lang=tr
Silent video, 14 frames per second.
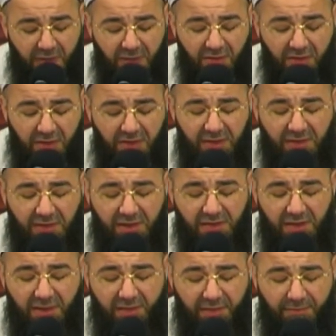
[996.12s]

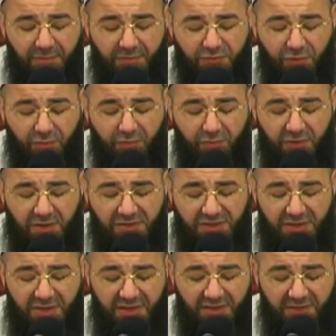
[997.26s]
Kalanlarına Rabbim çok büyük
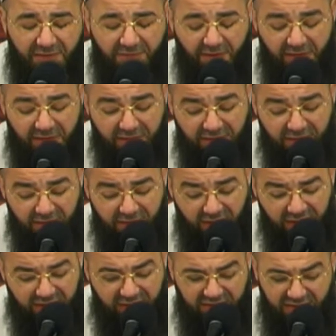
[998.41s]
ecirler, kefaretler
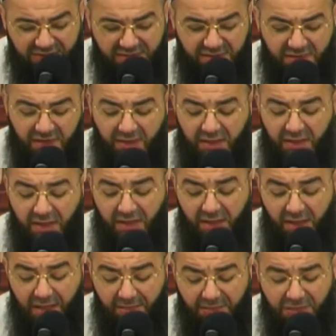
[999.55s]
kaydeylesin. Amin.
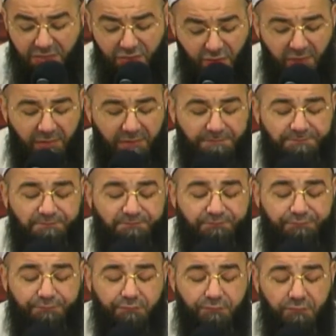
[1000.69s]
Amin. Zor.
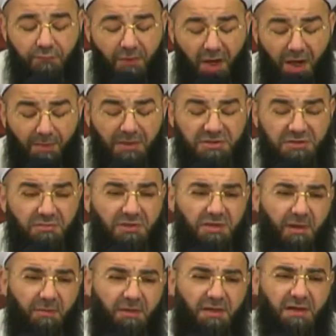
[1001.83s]
Ama şimdi
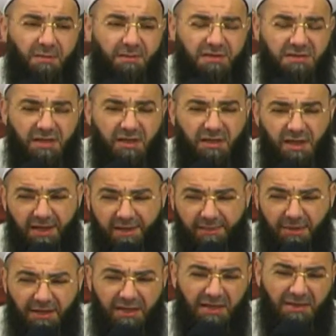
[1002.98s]
tabii Ramazan ayı haram
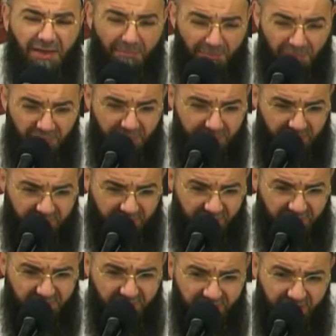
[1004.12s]
aylardan mı
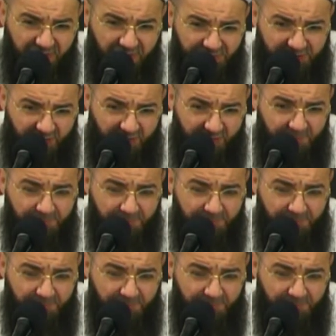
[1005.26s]
meselesine gelince.